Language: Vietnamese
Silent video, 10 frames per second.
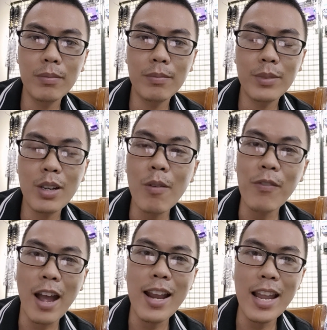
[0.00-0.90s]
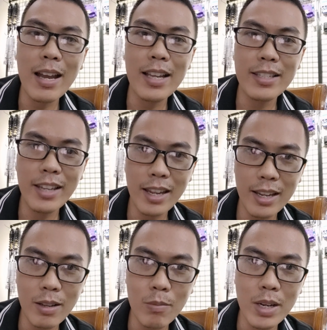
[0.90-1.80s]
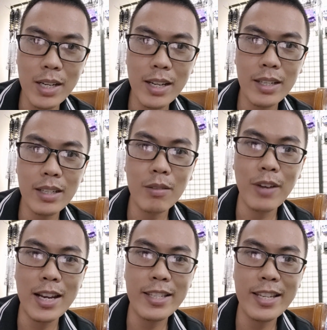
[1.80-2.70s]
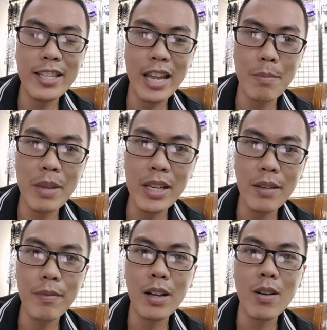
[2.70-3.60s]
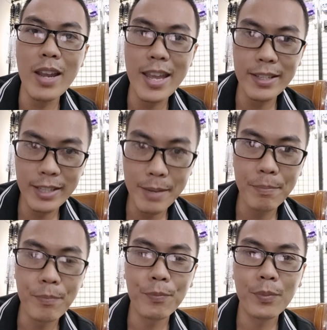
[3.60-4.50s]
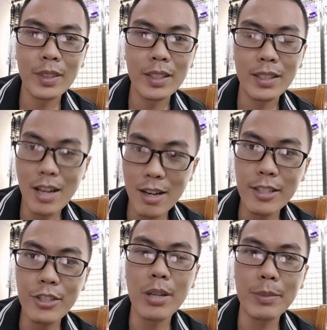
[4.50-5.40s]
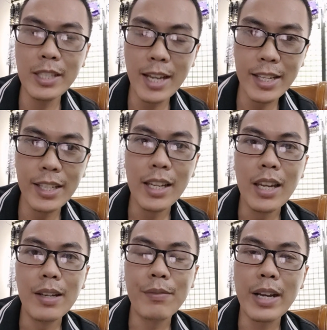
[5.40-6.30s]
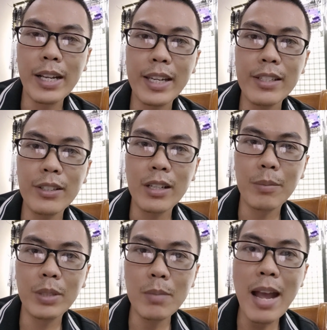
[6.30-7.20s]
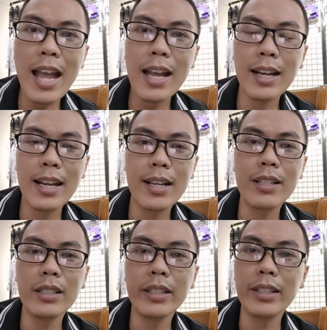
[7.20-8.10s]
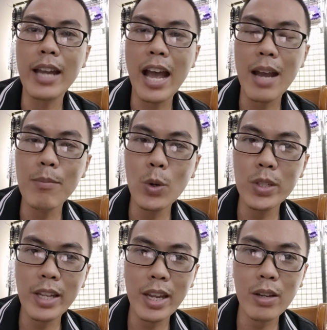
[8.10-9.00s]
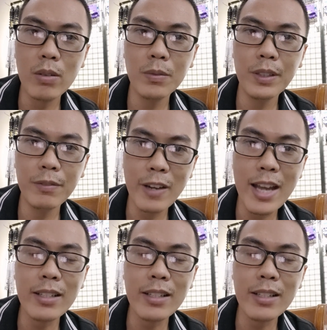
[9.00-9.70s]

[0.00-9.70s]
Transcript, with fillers: không phải là xe thông minh ha, không phải là xe xài pin và có eSIM. Đó là trường hợp thứ hai. Và cái trường hợp thứ ba là người đã mua xe của VinFast